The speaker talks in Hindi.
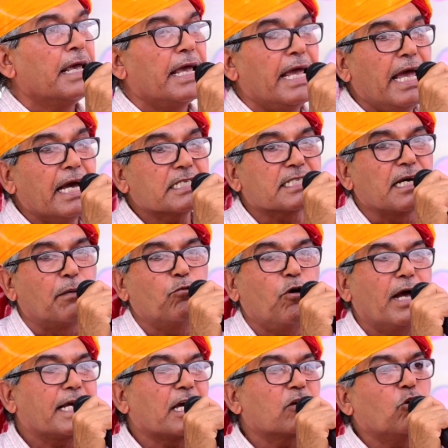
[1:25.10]
एक
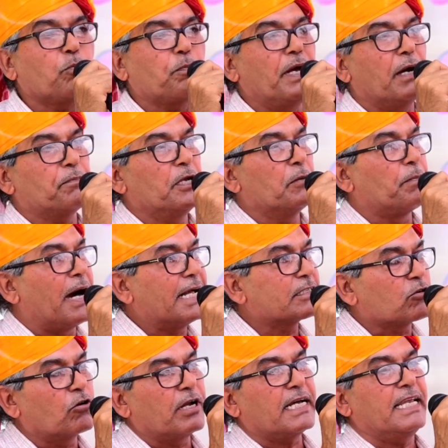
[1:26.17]
समूह के रूप में अपने बात
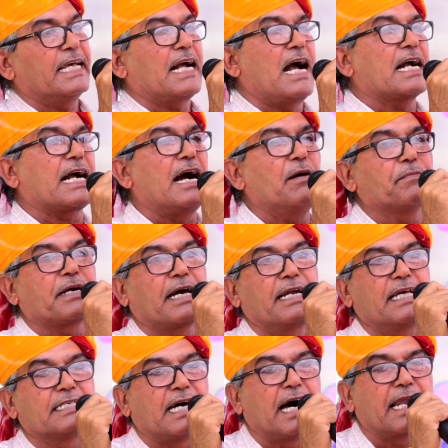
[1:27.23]
को रखने का काम
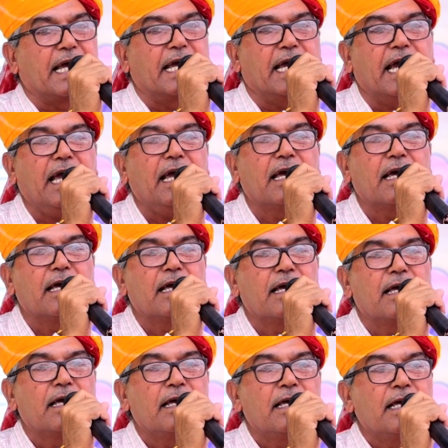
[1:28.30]
करने जा रहे हैं
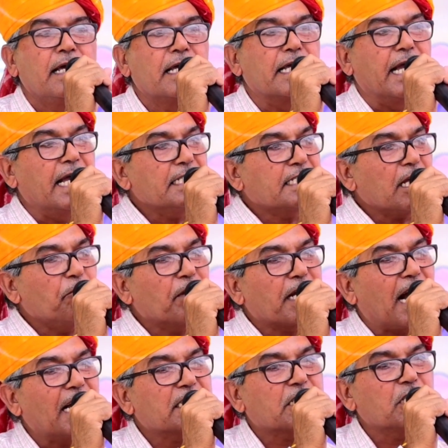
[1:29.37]
यहीं से
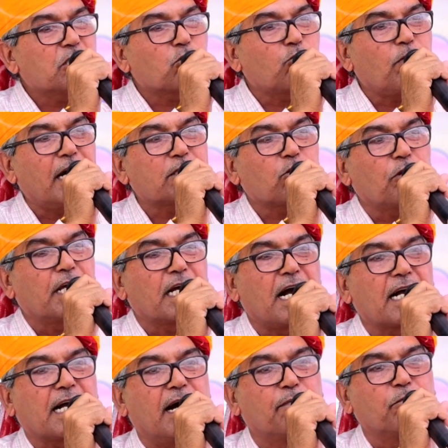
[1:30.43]
विकास की शुरुआत होने का
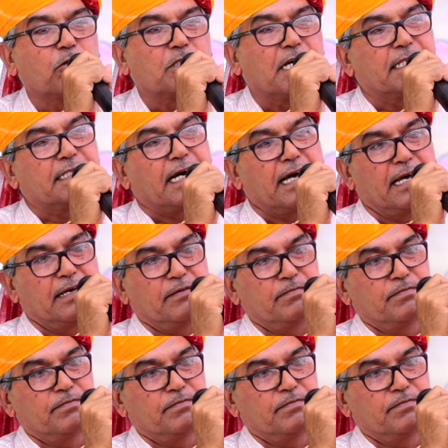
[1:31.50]
काम हो जाता है